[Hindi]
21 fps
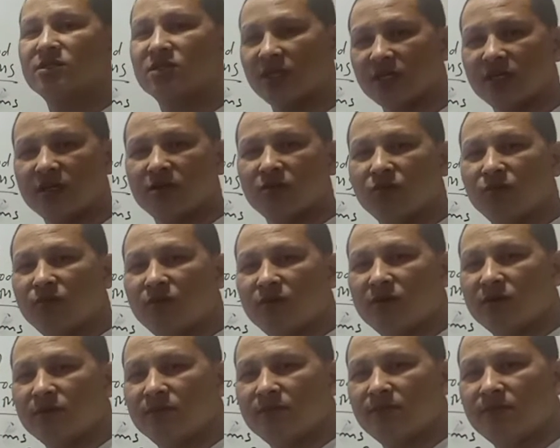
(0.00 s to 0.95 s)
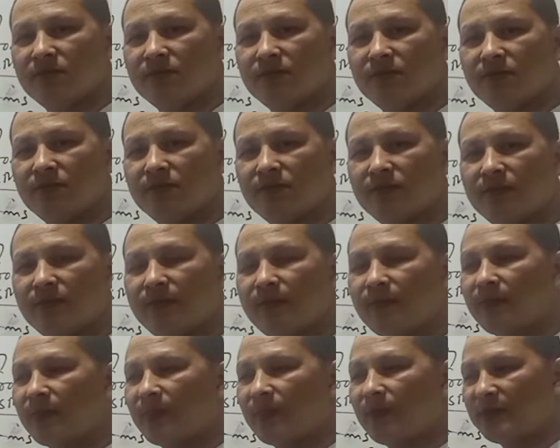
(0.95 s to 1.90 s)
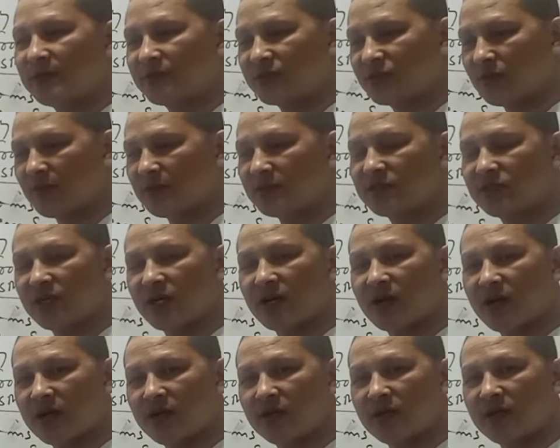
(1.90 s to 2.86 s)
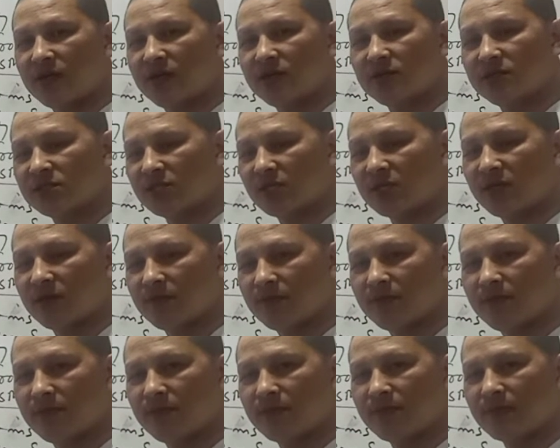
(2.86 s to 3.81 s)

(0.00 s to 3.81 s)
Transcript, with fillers: सही है वो बोर्ड वेजिटेबल्स या काटने के लिए सही है